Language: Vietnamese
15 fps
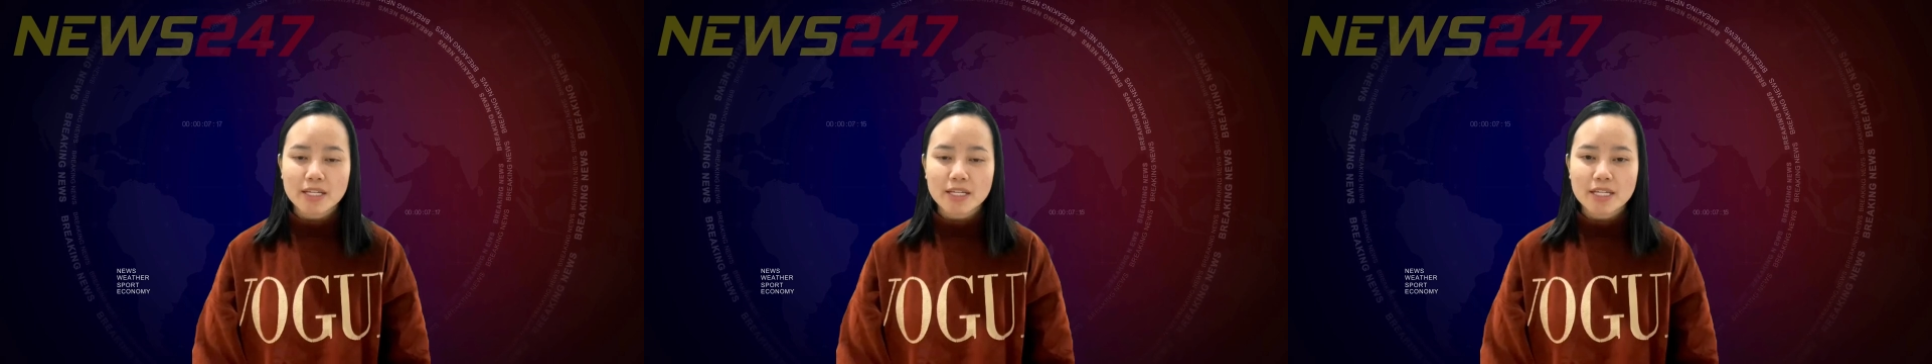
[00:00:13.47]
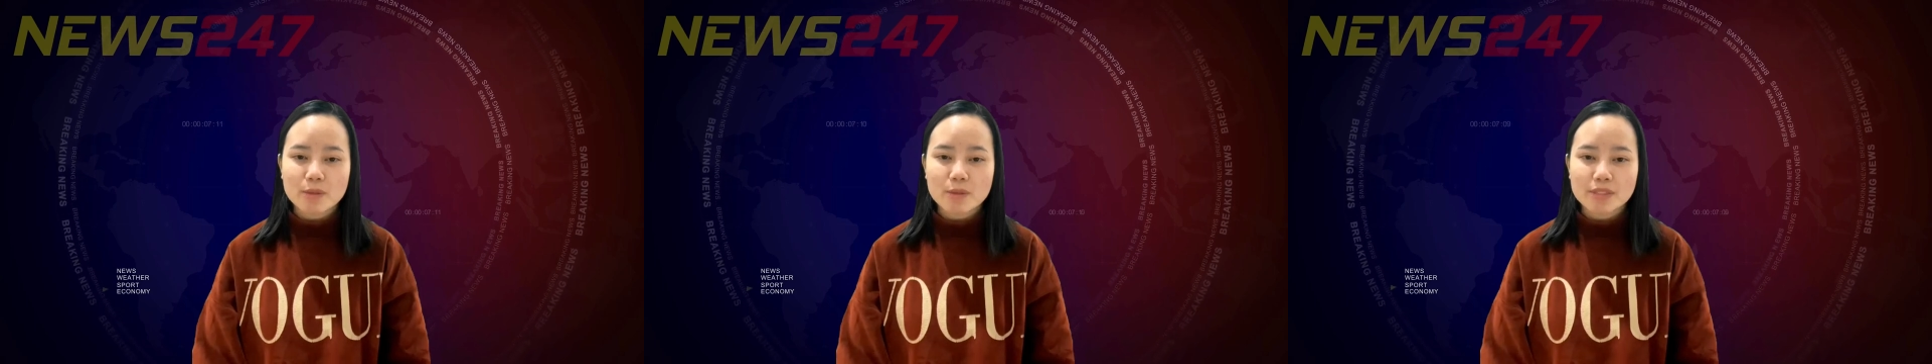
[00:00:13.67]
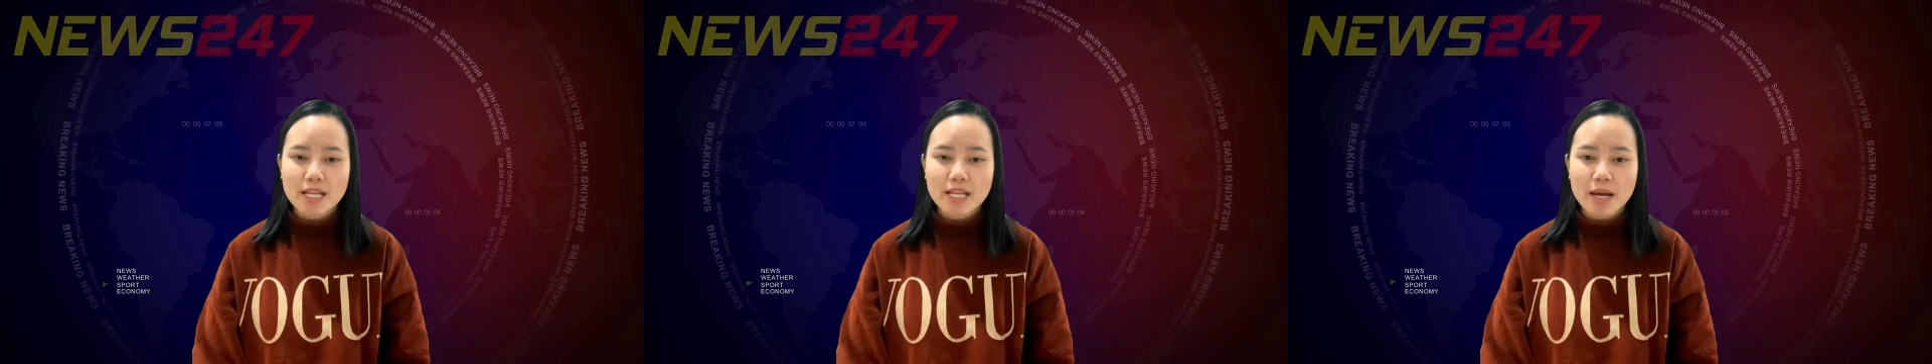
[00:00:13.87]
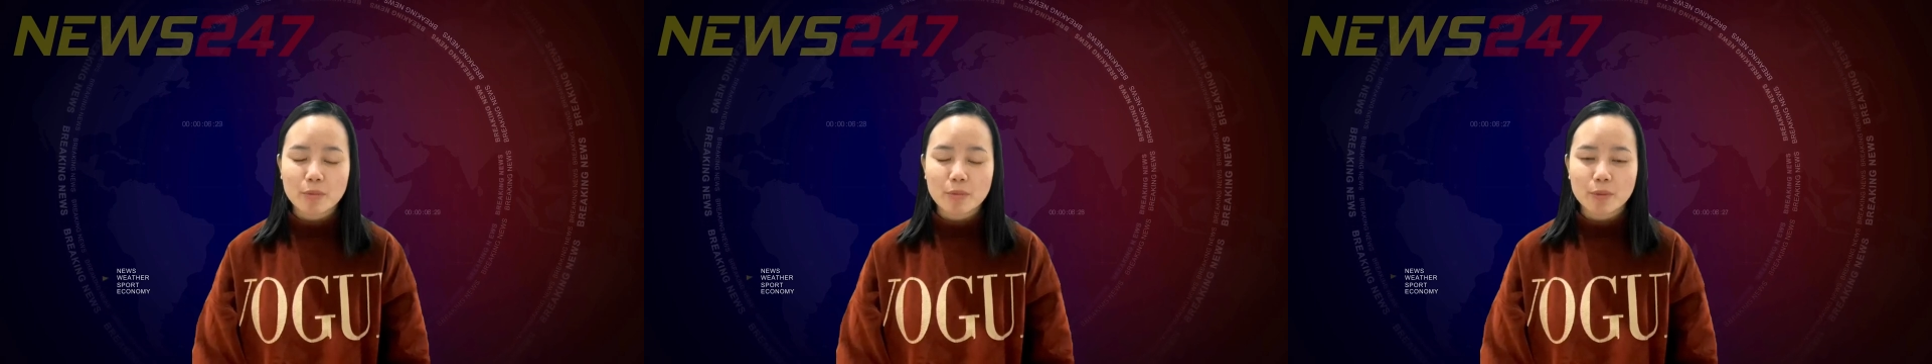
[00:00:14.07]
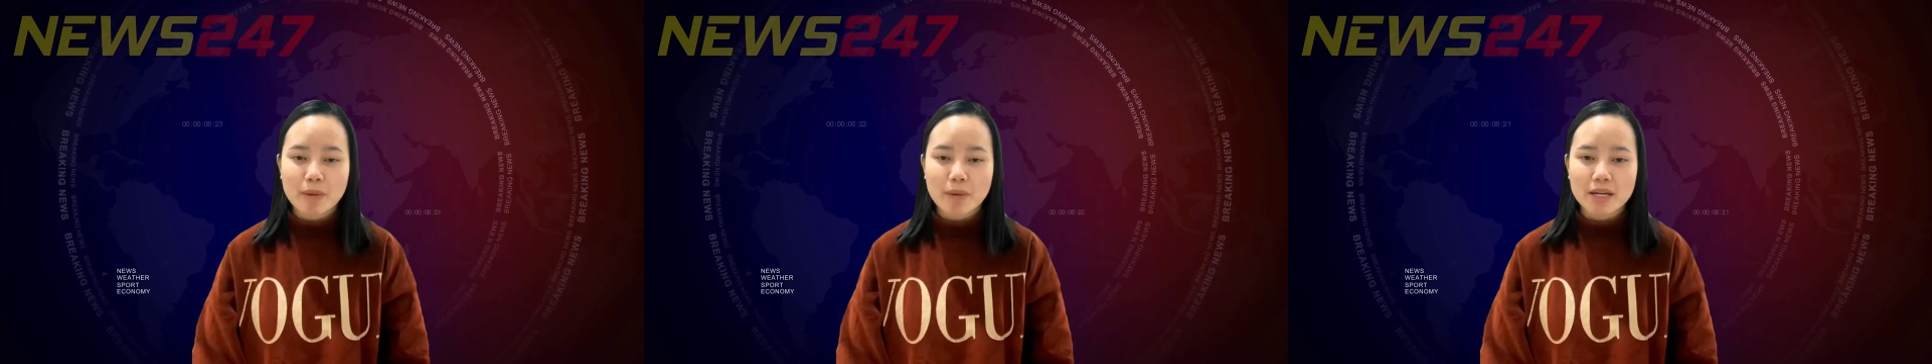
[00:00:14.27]
kênh News
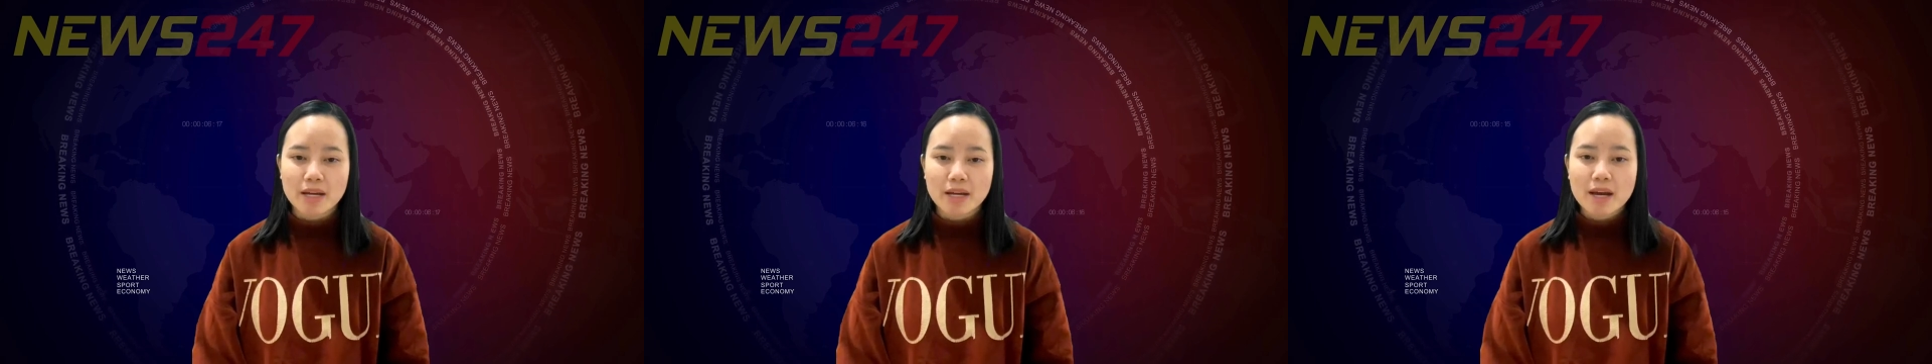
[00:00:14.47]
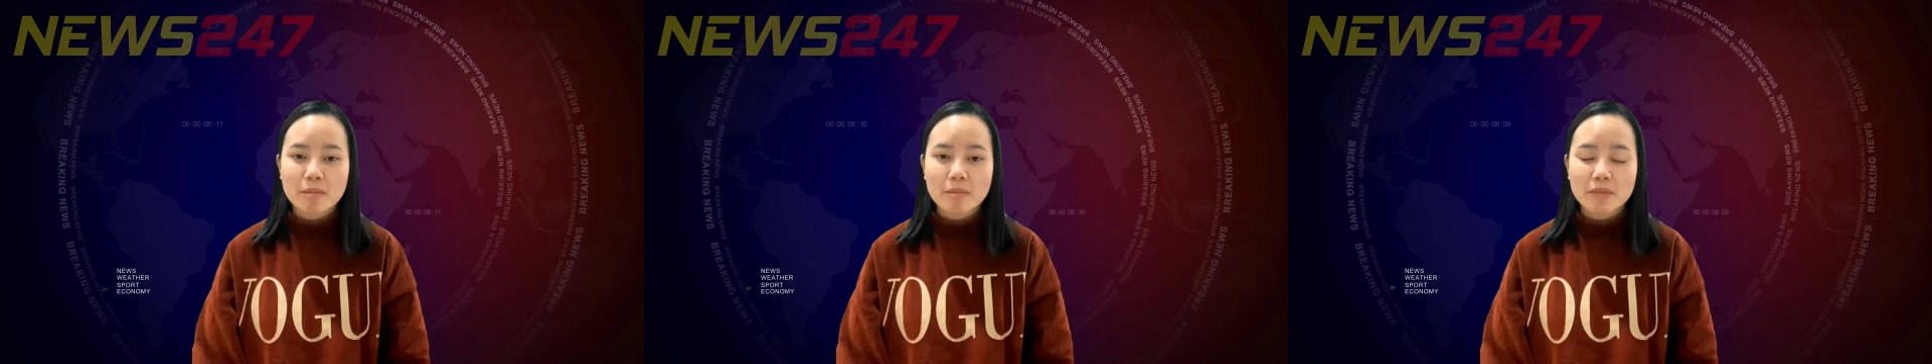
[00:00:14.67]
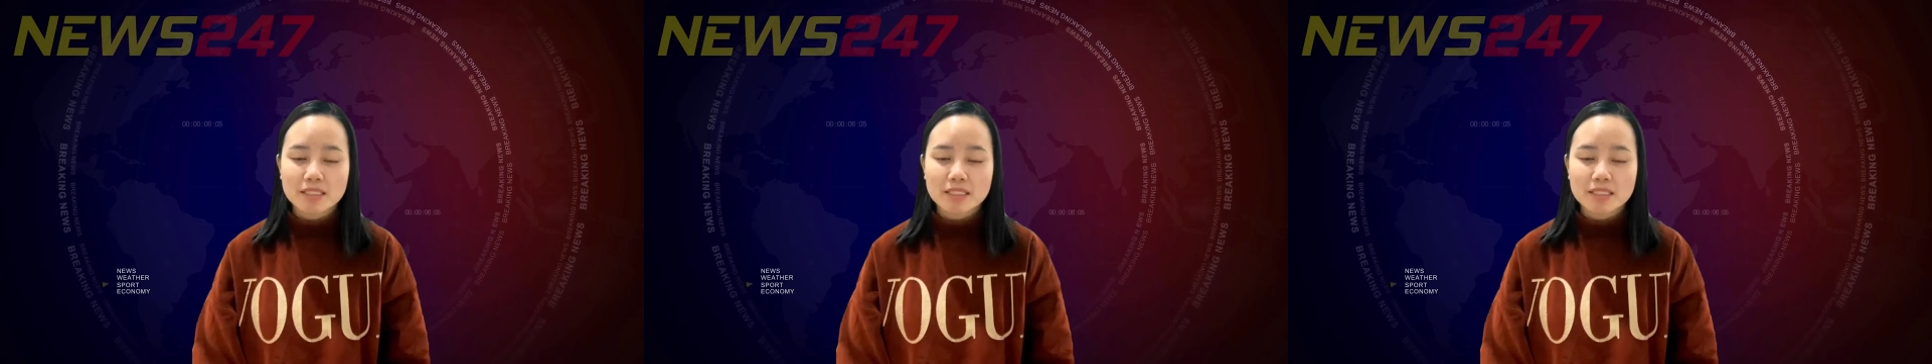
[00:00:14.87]
247.